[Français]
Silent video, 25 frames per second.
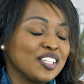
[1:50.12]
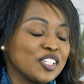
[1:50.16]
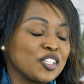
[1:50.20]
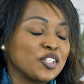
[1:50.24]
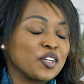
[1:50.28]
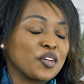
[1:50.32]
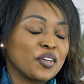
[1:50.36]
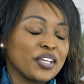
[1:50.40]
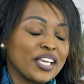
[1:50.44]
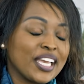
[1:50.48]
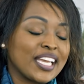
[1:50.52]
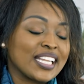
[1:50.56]

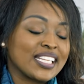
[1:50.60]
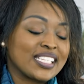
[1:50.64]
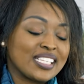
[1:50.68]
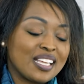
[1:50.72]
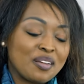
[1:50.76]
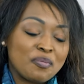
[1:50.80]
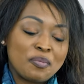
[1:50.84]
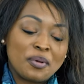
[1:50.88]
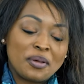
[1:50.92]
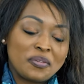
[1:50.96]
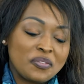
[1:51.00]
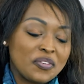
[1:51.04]
je regarde
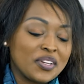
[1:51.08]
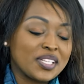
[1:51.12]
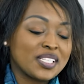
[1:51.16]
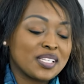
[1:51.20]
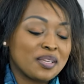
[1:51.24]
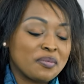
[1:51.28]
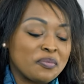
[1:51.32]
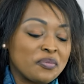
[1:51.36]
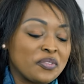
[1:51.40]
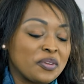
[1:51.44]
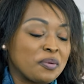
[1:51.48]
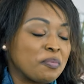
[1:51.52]
ça, parfois
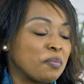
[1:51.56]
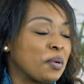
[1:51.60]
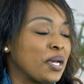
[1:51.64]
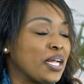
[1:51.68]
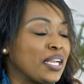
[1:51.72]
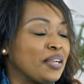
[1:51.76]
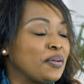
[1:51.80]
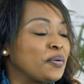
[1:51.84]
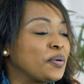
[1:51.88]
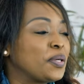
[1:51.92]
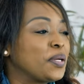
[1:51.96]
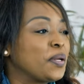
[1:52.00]
ça me fait
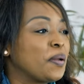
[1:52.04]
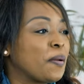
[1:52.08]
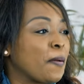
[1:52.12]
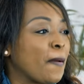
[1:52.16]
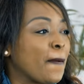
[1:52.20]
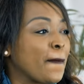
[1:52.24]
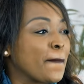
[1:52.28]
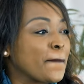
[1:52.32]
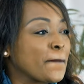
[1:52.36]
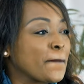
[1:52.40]
mal. Ouais.